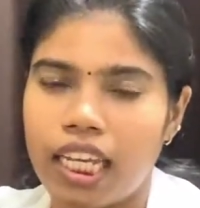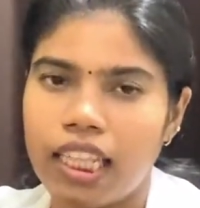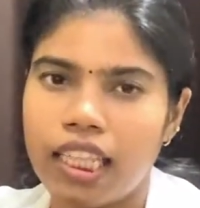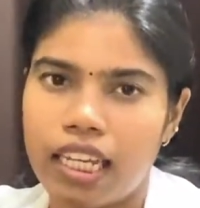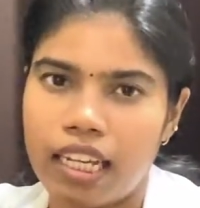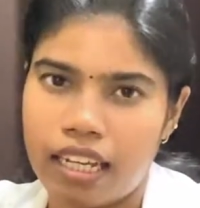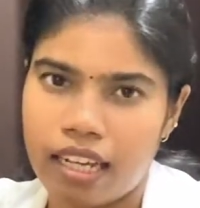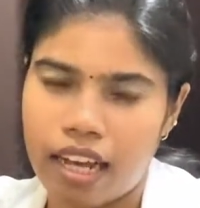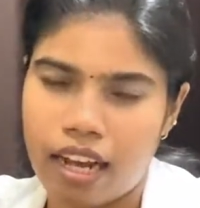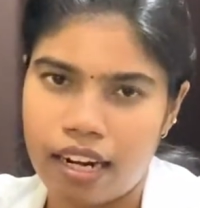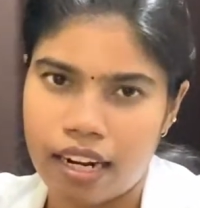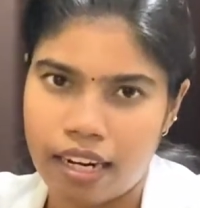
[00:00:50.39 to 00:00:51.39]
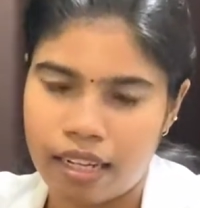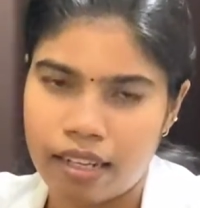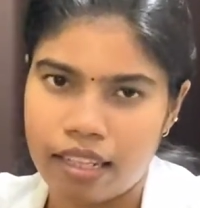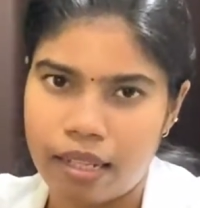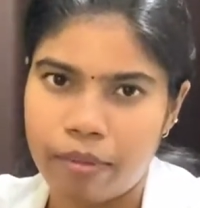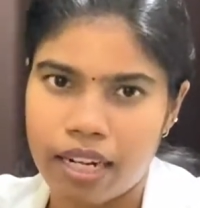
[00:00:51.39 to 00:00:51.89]
இந்த கால
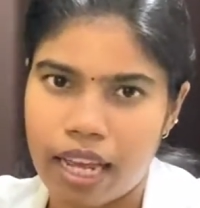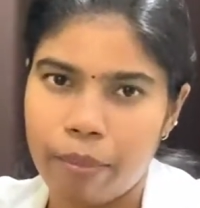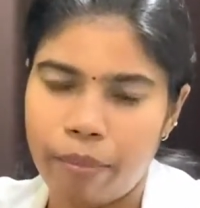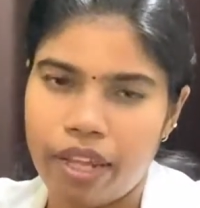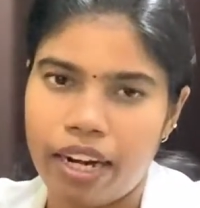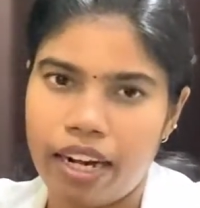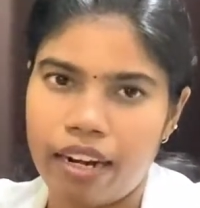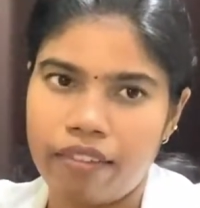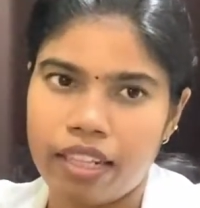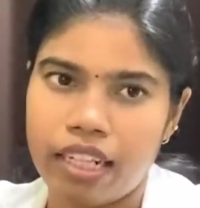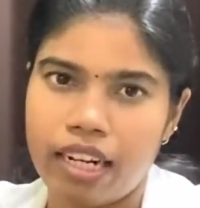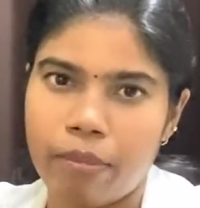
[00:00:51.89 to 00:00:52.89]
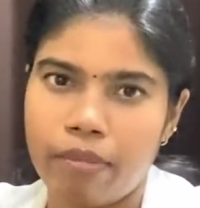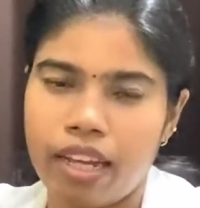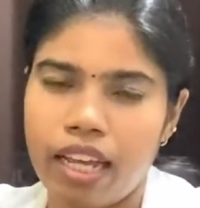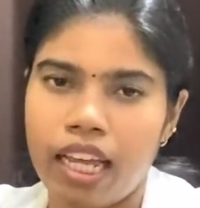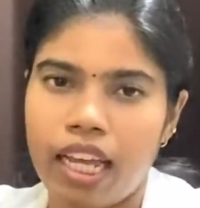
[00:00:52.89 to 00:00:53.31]
இந்த டைம் பீரியடில் வந்து நம்ம